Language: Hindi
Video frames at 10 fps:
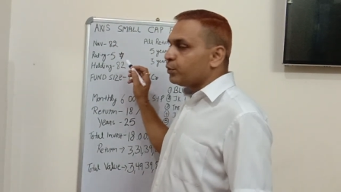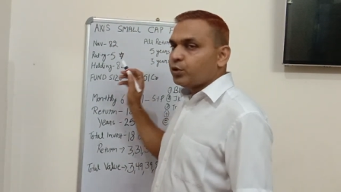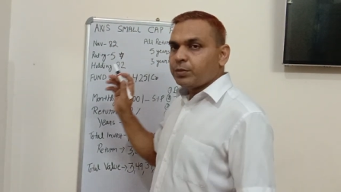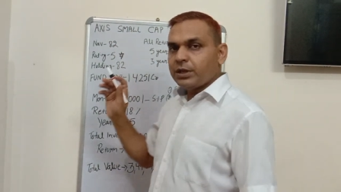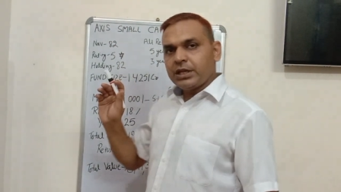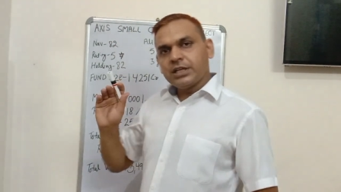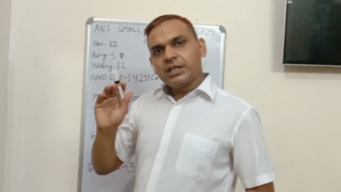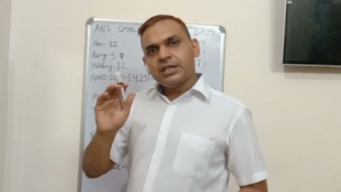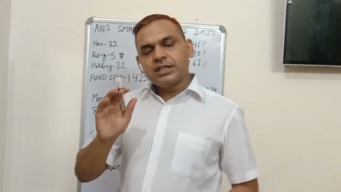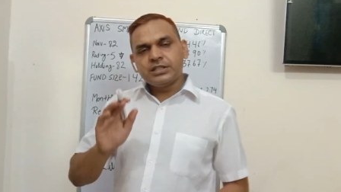कंपनियों में
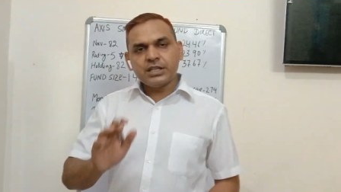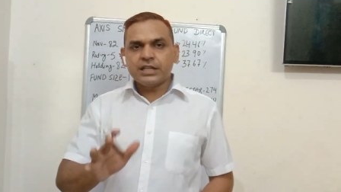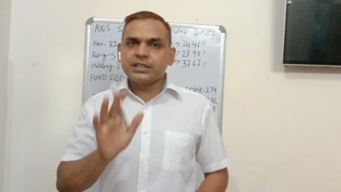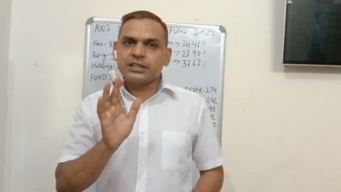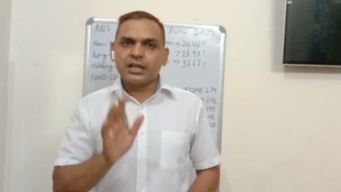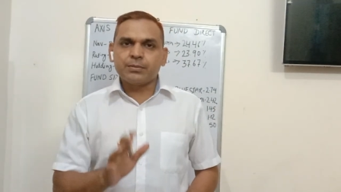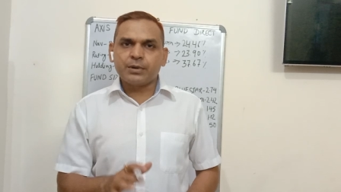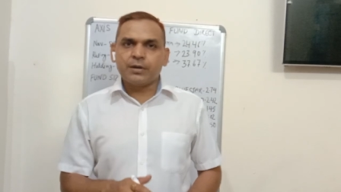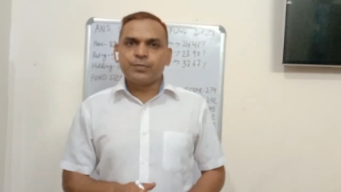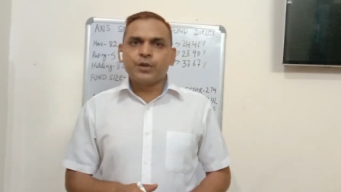चला जाता है
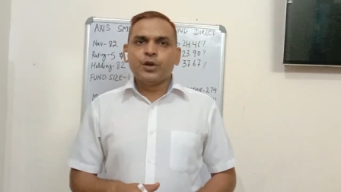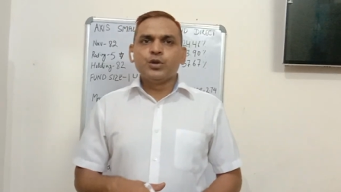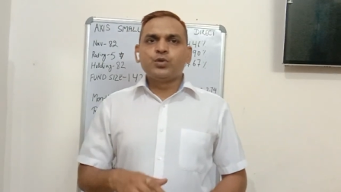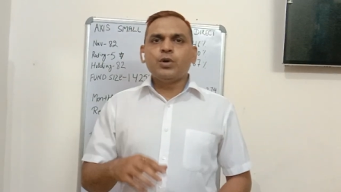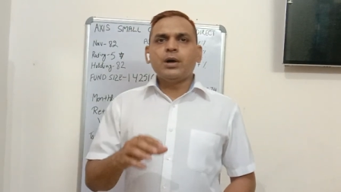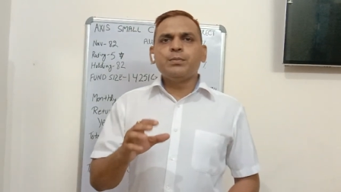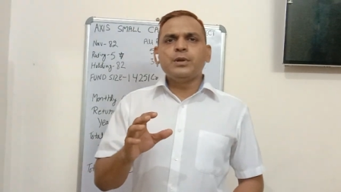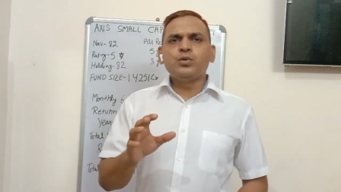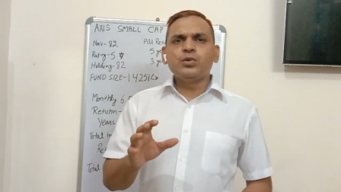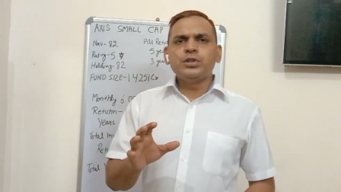आपका तो आप
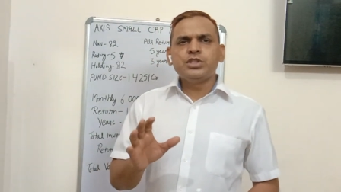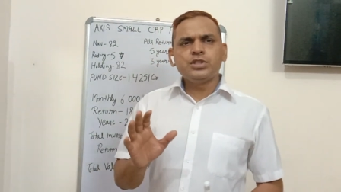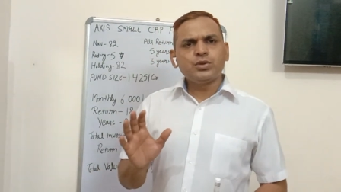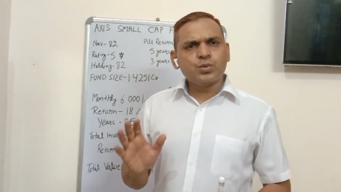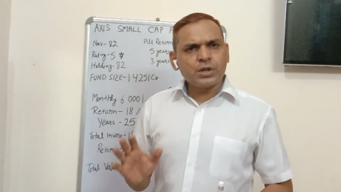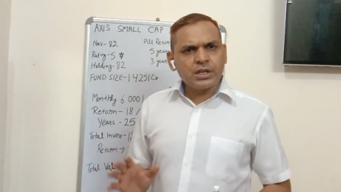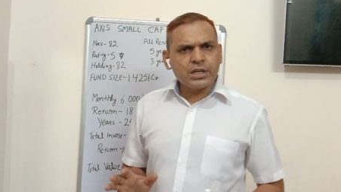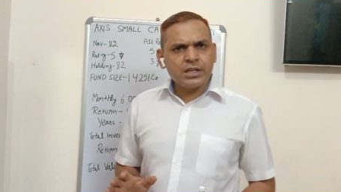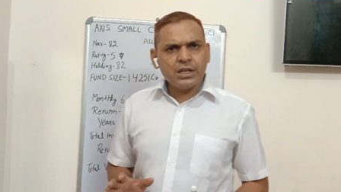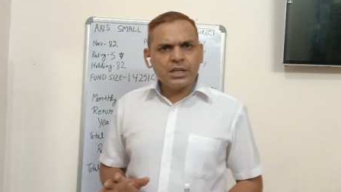बिल्कुल निश्चित होकर
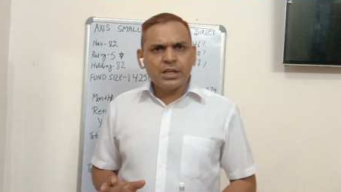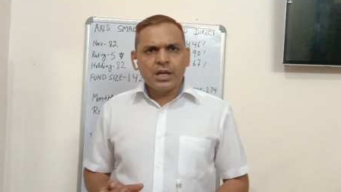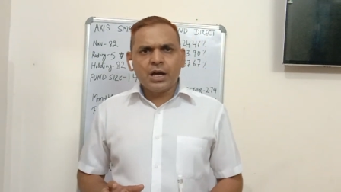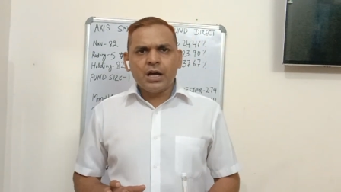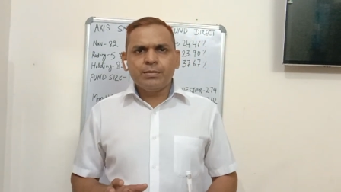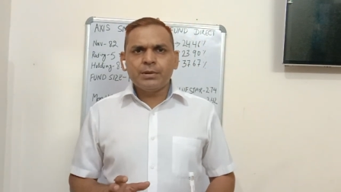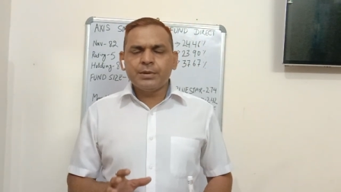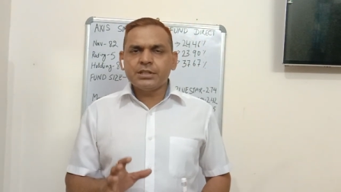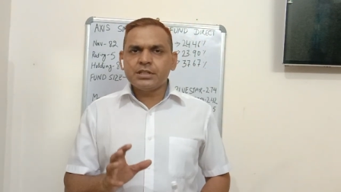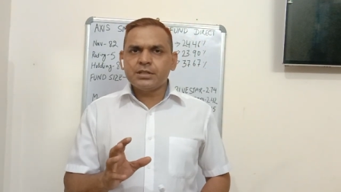लगाए आपके
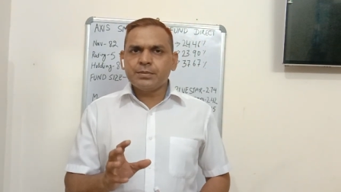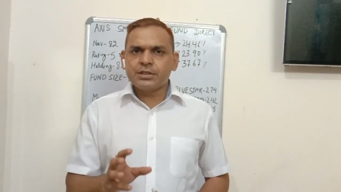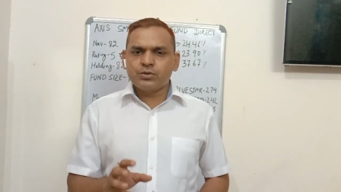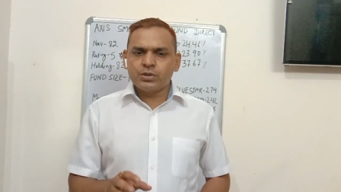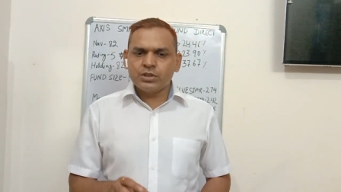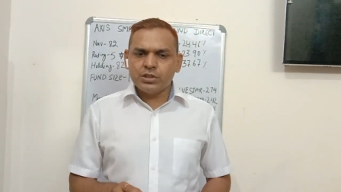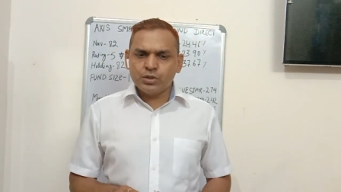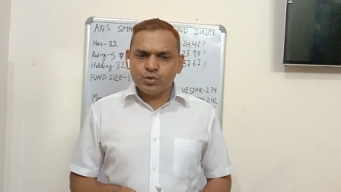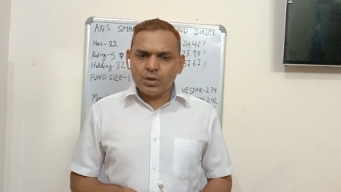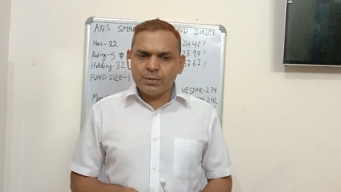पास ऐसे पैसे होने चाहिए
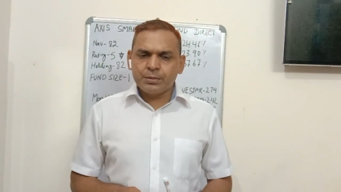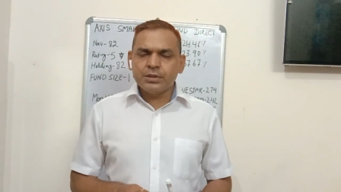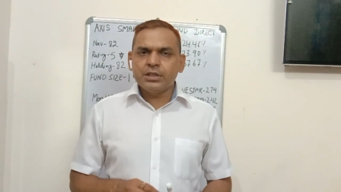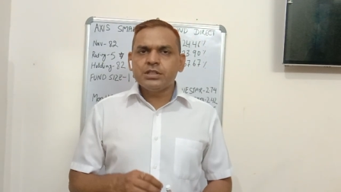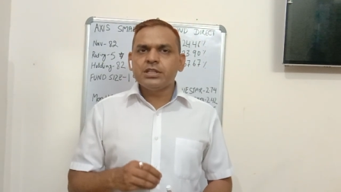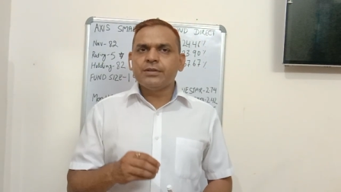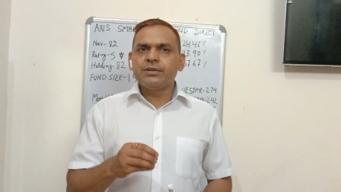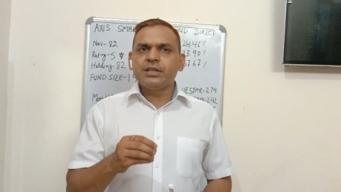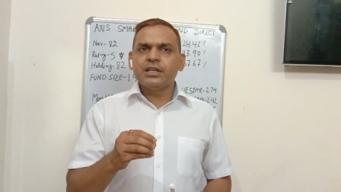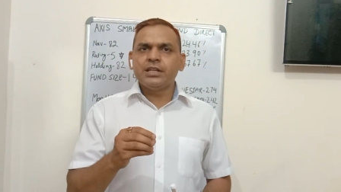जो आपने
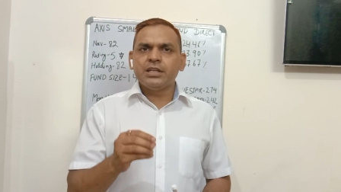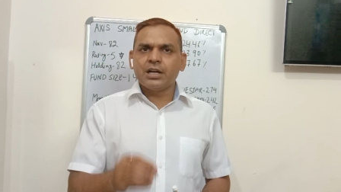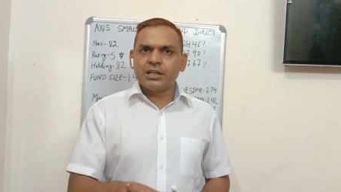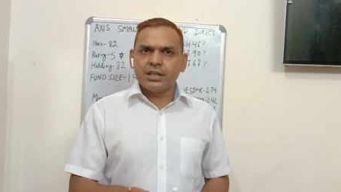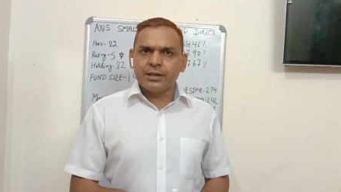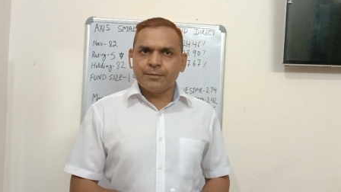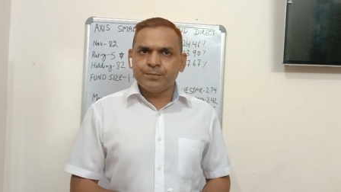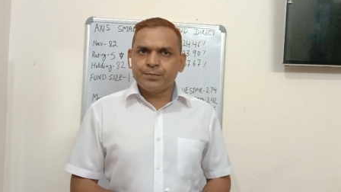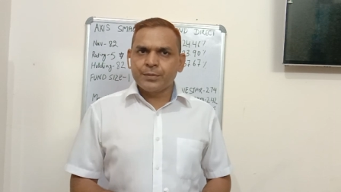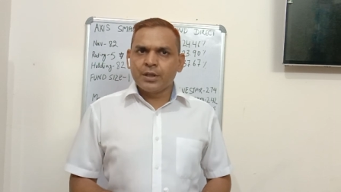सेविंग के लिए निकालने हैं
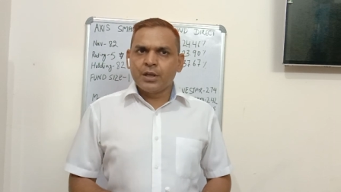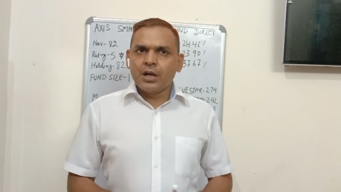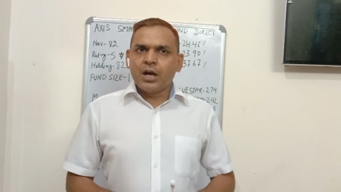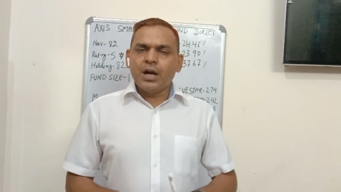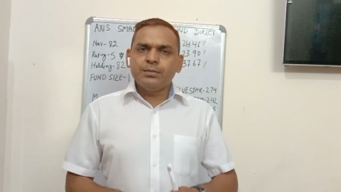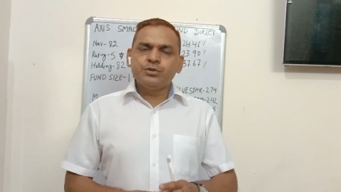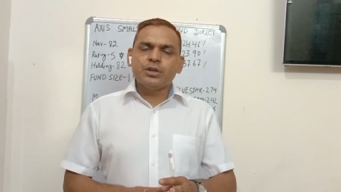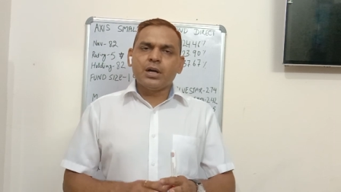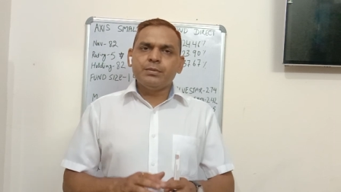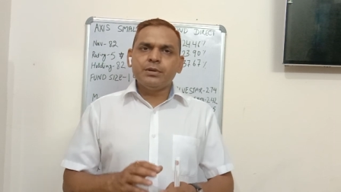आप
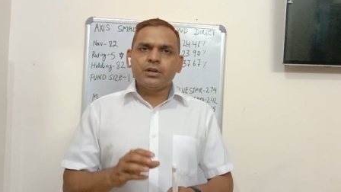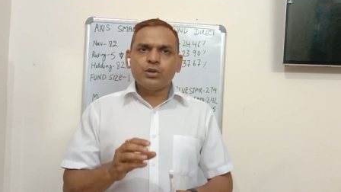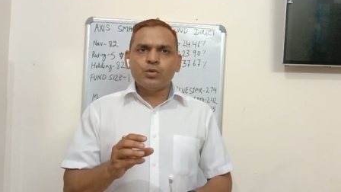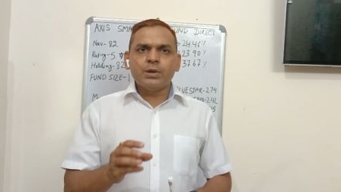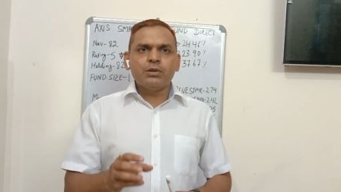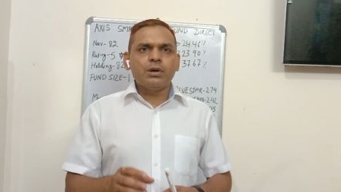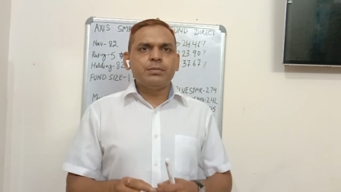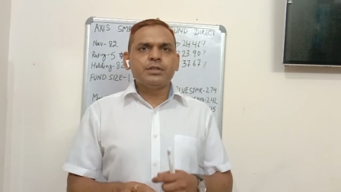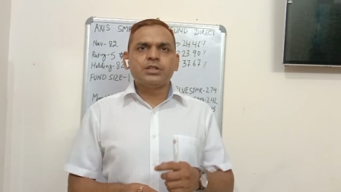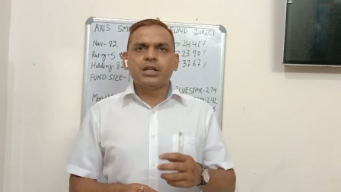जहाँ भी कर रहे हो मान लो
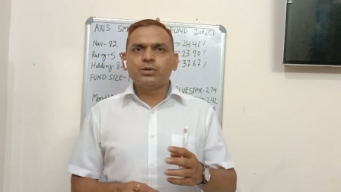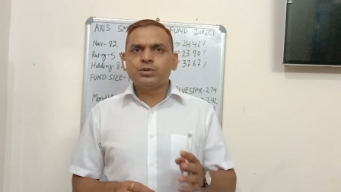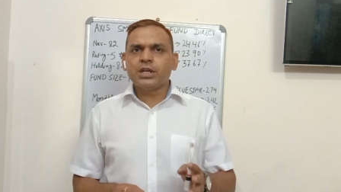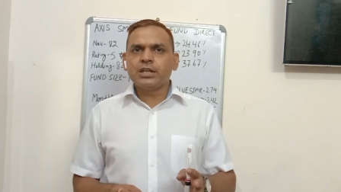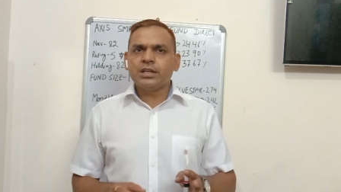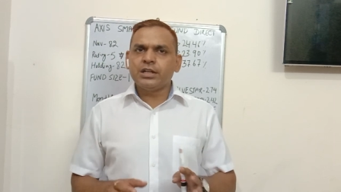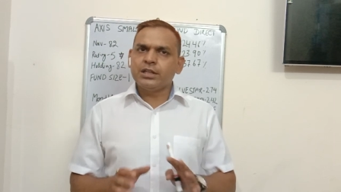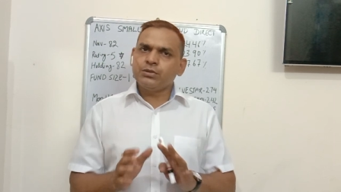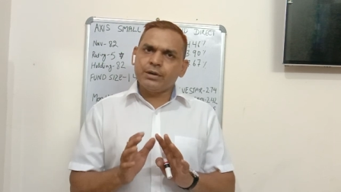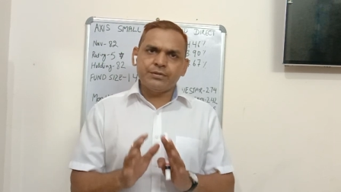आपने साल दो साल करना
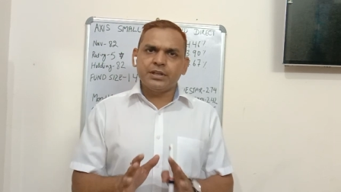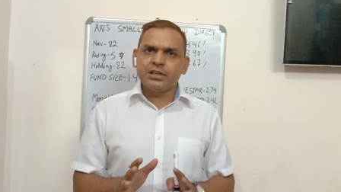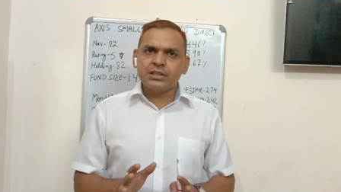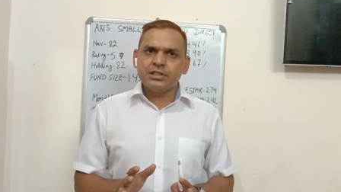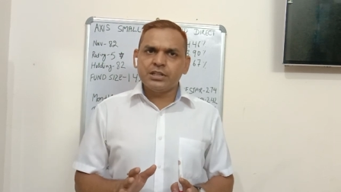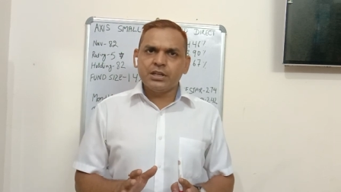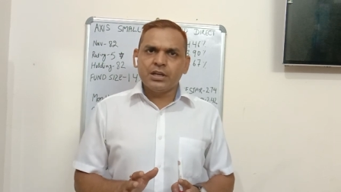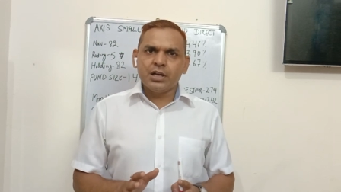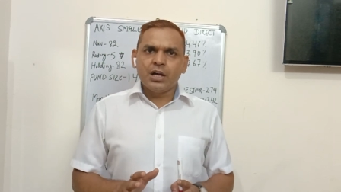है तो एफ कीजिए